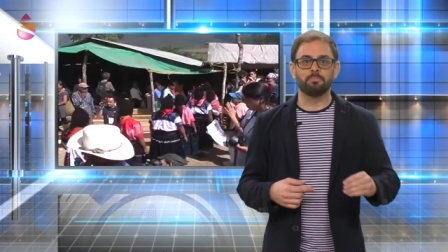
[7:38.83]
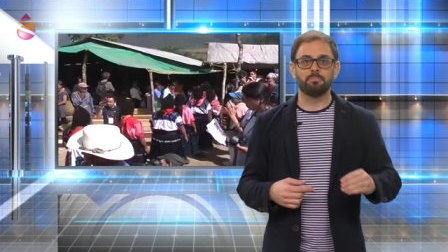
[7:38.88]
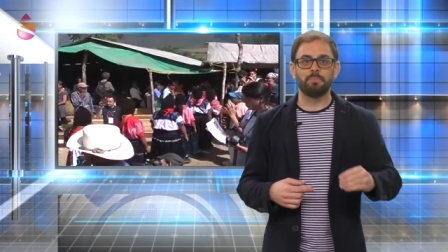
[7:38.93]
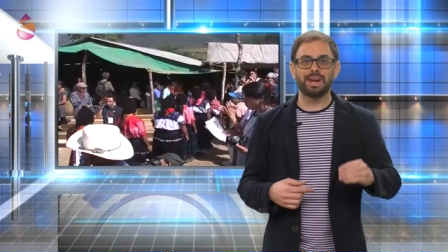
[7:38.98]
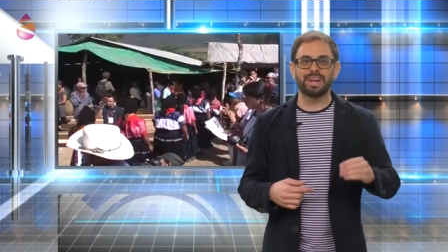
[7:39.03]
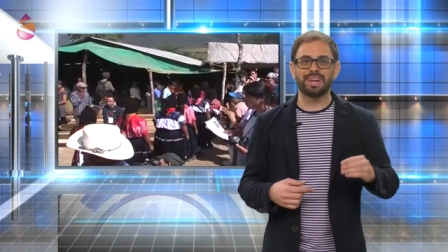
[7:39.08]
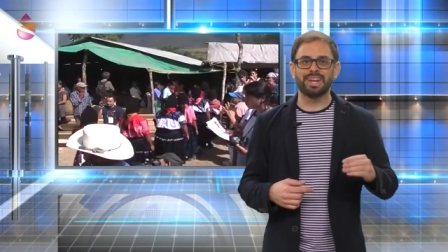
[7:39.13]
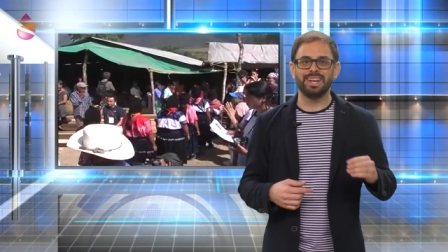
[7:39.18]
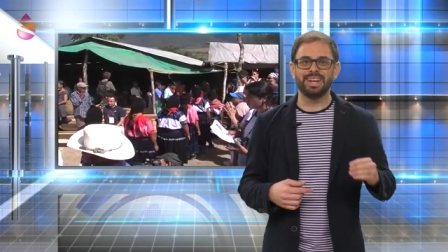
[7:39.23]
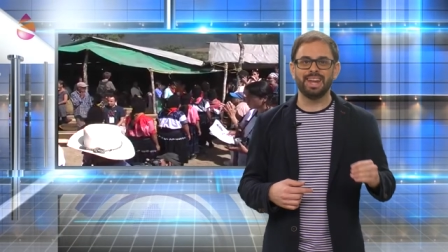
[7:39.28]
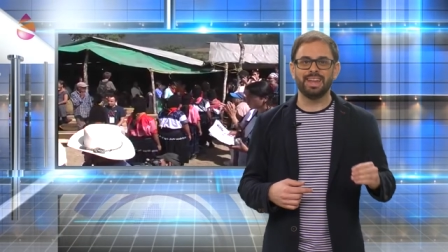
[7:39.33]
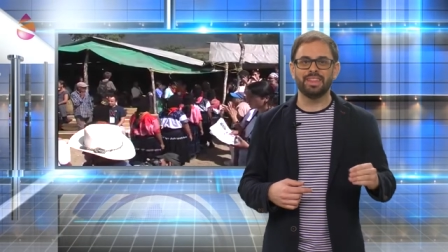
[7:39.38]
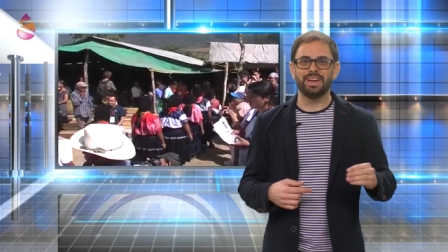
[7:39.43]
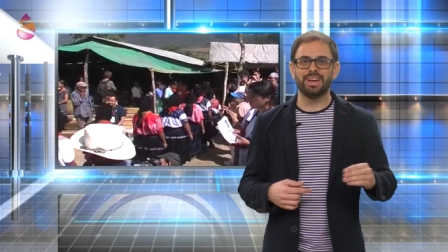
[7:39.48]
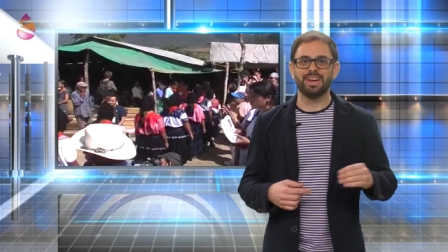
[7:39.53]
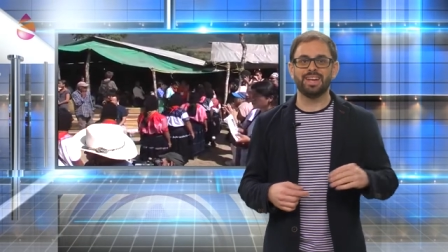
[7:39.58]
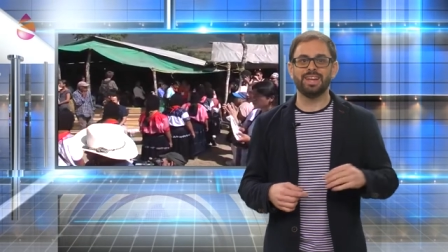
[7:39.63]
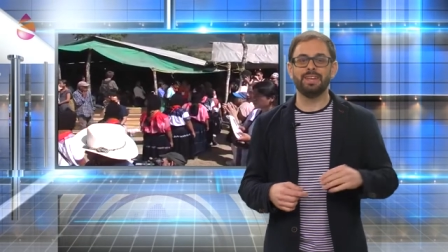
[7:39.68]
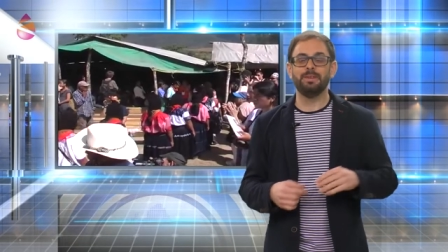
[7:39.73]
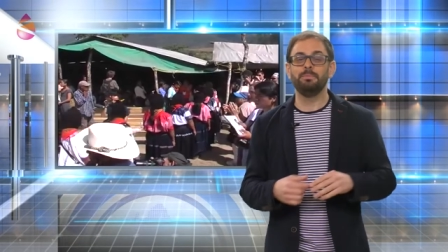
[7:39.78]

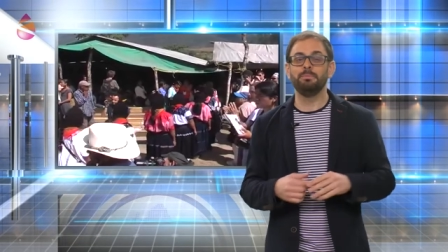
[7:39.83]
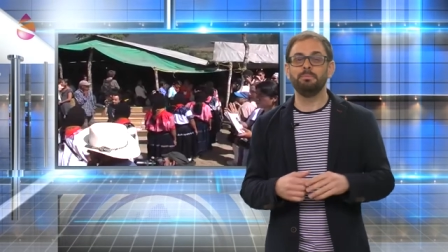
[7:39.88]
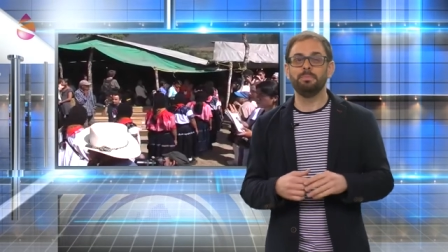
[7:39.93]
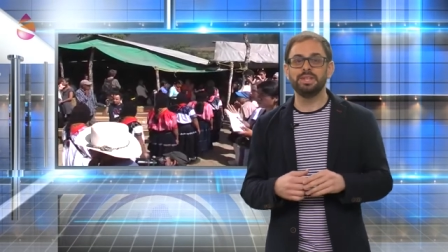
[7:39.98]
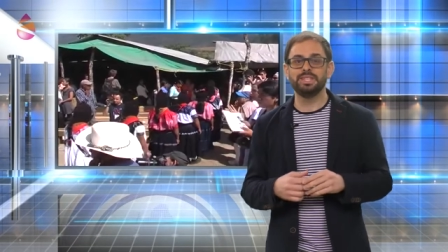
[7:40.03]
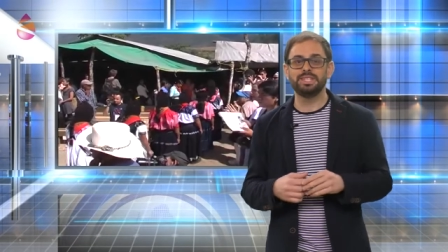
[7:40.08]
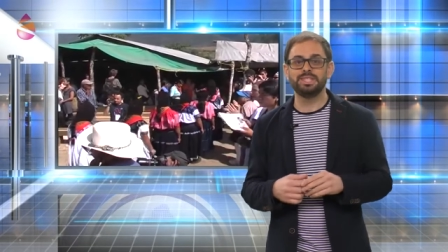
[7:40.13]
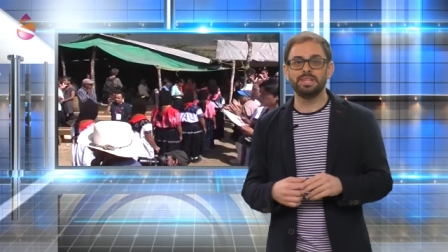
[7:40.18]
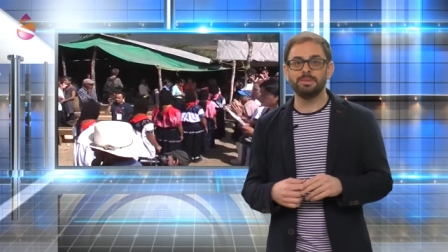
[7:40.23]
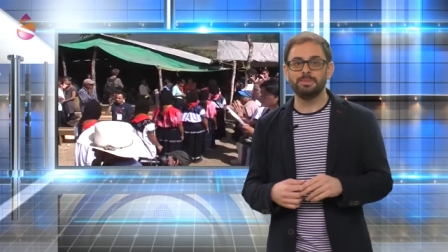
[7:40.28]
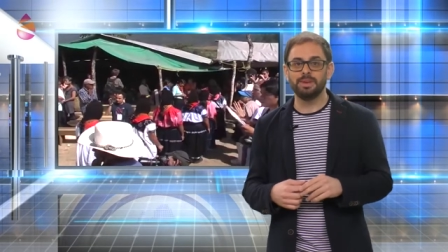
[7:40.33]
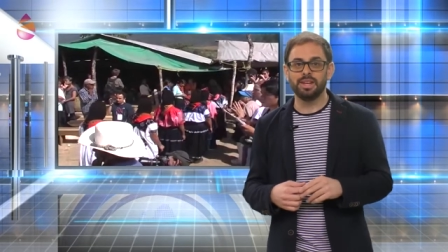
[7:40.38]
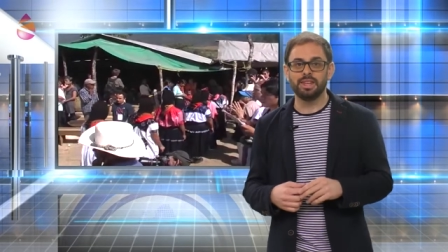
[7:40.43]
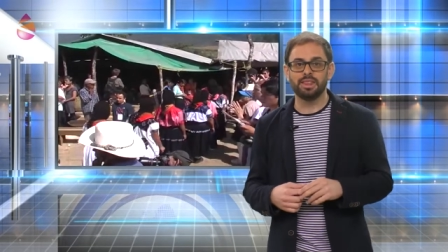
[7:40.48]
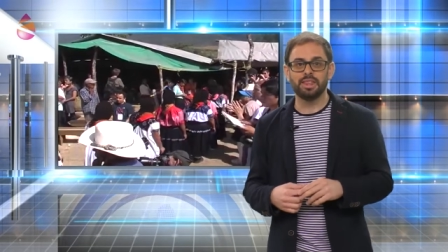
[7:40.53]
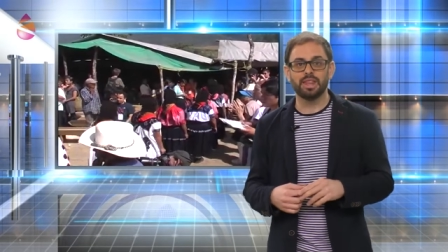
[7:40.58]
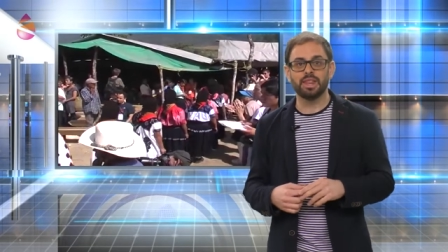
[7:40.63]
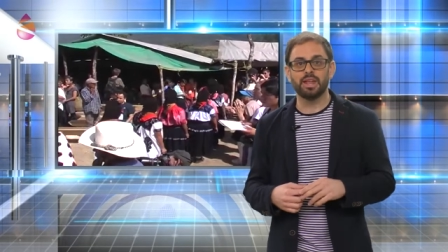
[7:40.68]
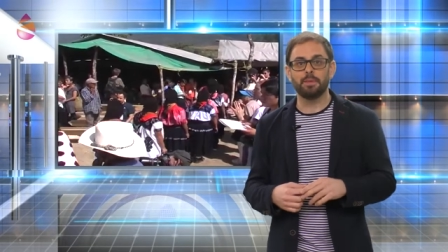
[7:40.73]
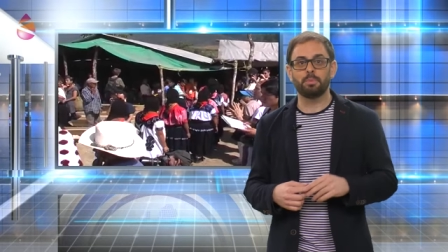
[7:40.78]
marginada e
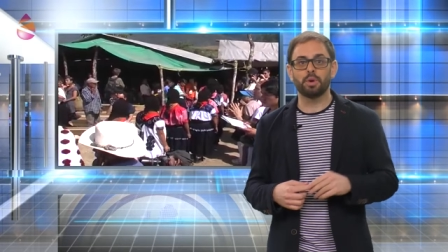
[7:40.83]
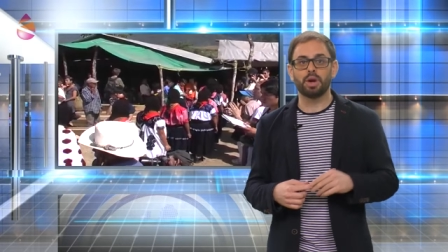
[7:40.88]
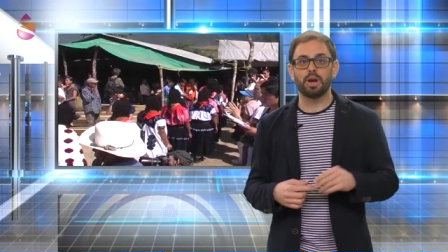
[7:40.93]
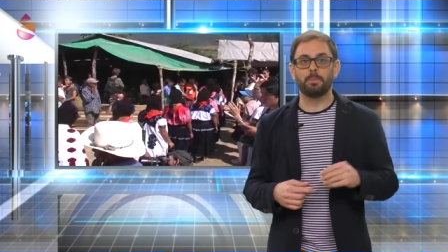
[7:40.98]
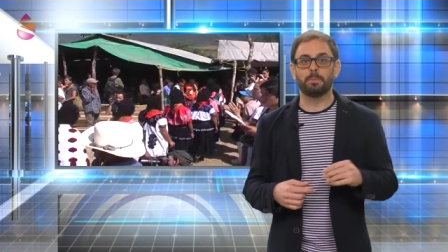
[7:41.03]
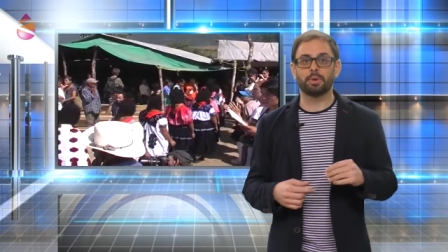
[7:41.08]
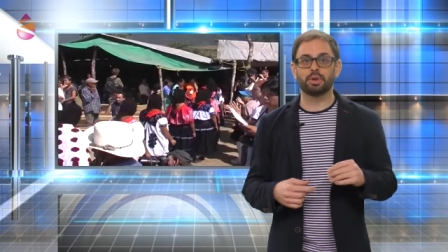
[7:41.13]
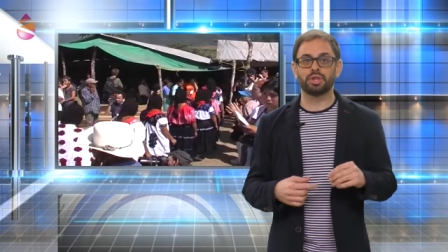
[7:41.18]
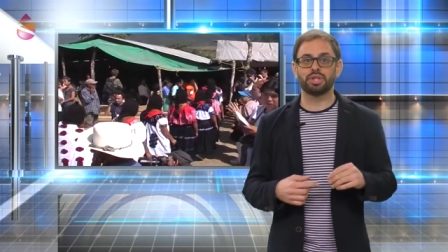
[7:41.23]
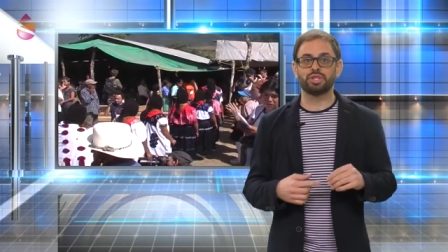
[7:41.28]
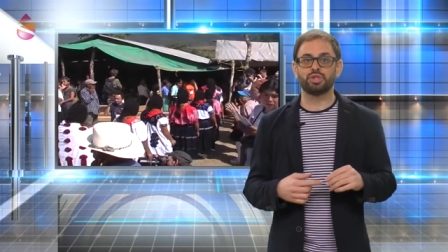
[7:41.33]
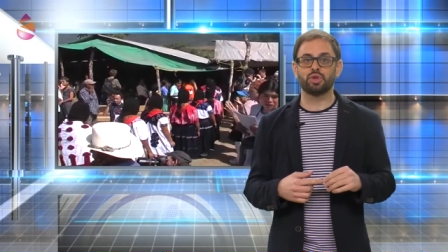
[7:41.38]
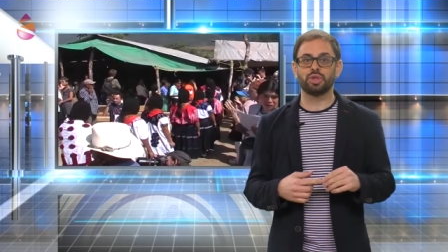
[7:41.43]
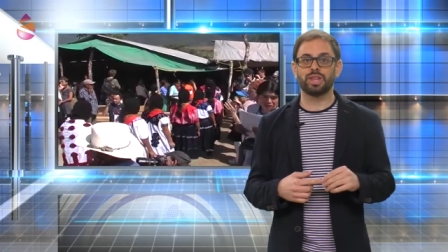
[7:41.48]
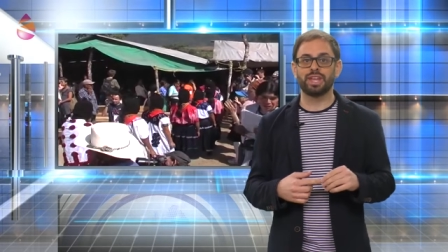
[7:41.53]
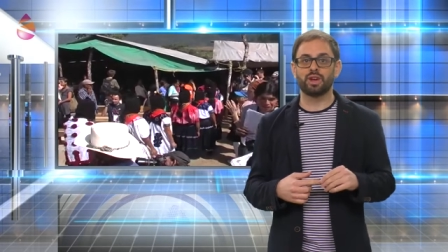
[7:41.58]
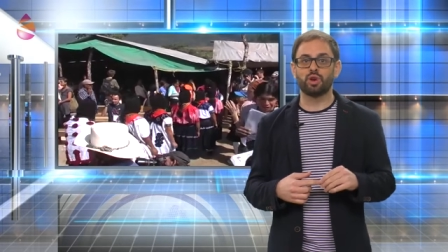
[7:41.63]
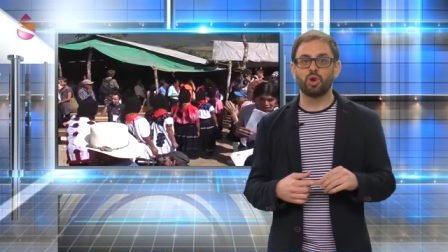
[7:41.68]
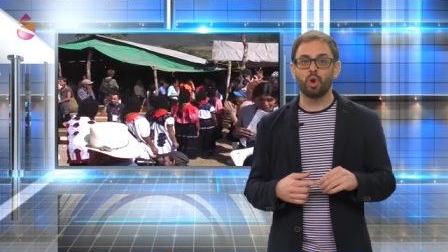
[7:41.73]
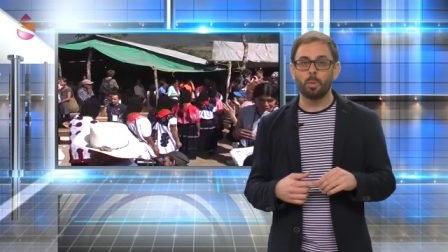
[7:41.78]
invisibilizada por el proceso
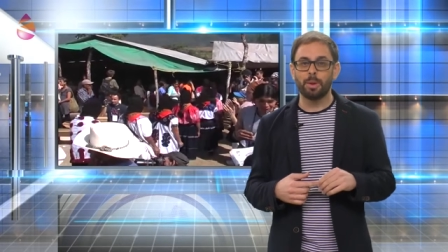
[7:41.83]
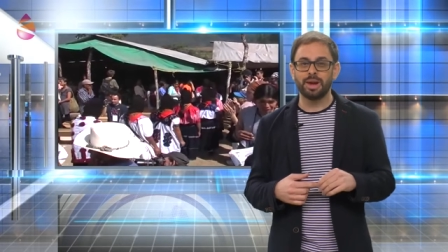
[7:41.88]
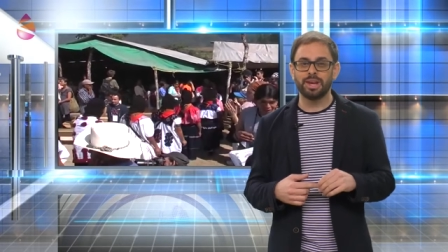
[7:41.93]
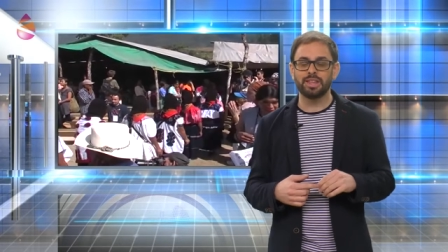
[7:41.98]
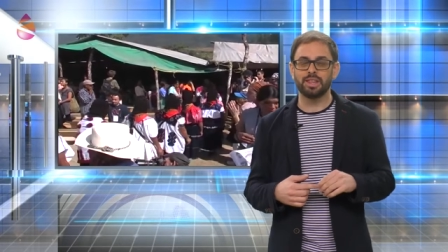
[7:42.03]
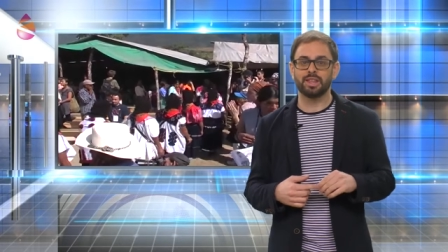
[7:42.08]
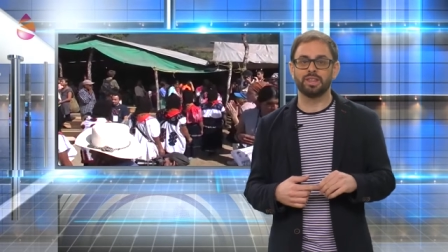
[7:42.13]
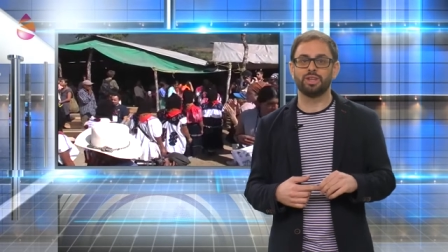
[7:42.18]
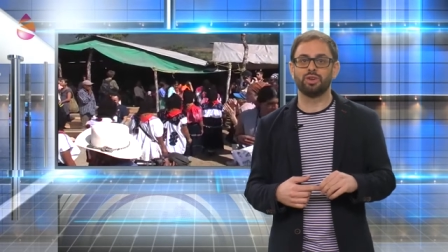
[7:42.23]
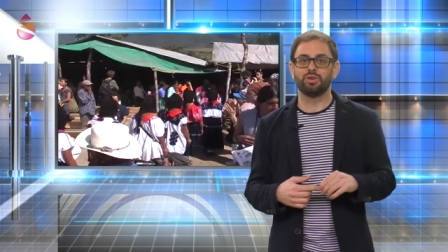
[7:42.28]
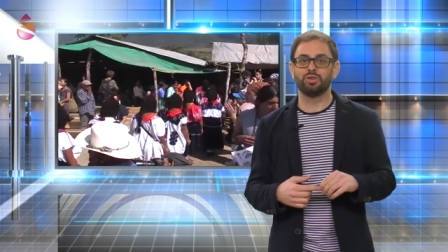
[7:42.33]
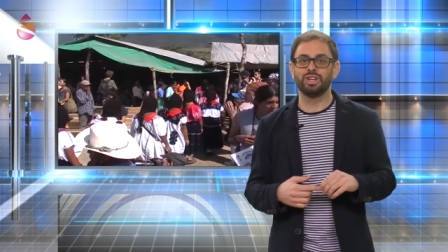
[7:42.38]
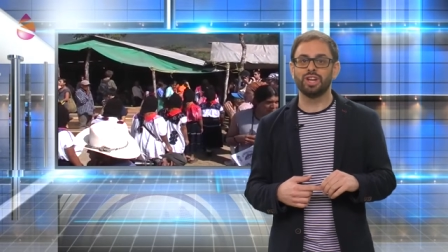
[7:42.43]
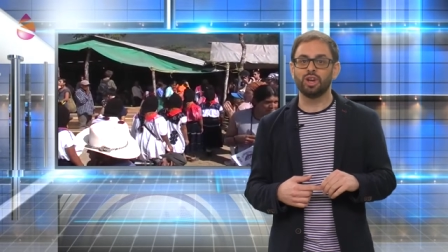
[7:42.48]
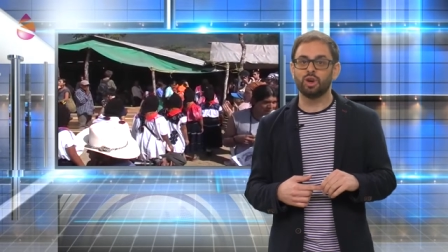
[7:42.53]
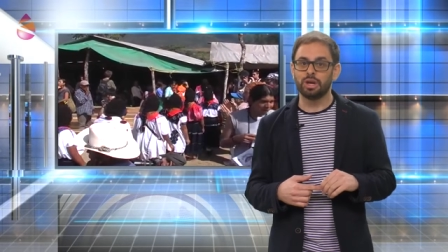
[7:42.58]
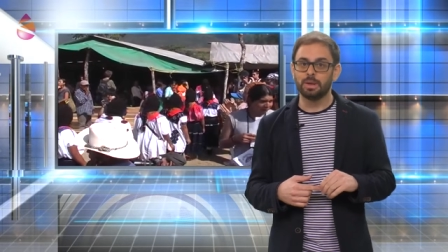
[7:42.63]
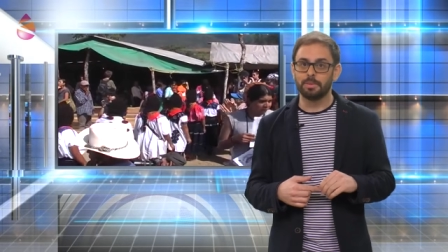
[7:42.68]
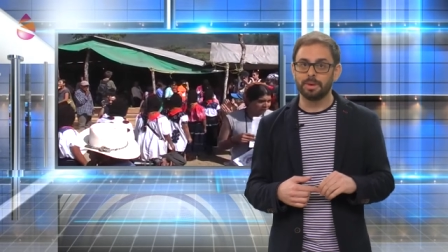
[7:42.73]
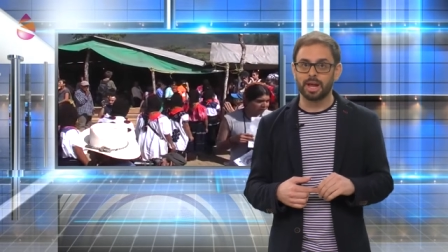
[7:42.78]
de globalización
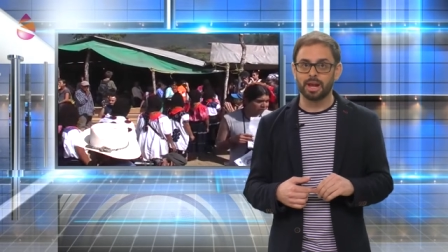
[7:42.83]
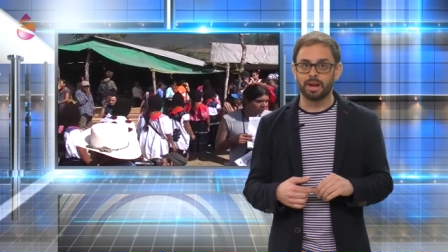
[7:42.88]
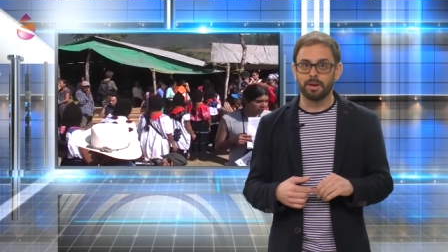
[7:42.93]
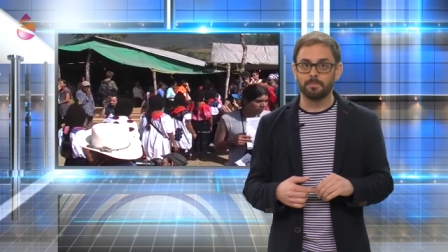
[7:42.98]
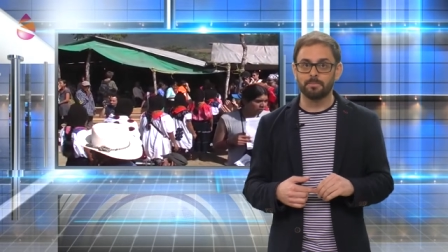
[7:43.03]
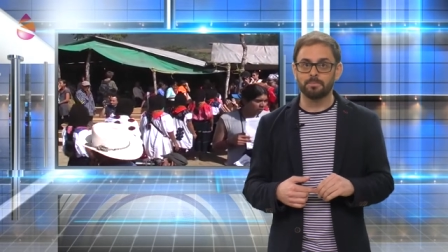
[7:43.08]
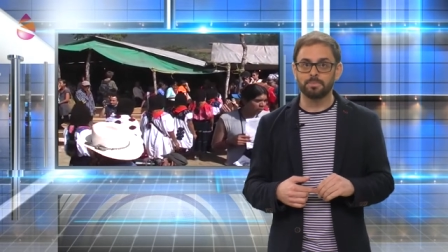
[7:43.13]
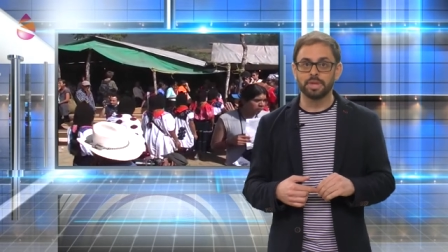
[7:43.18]
neoliberal.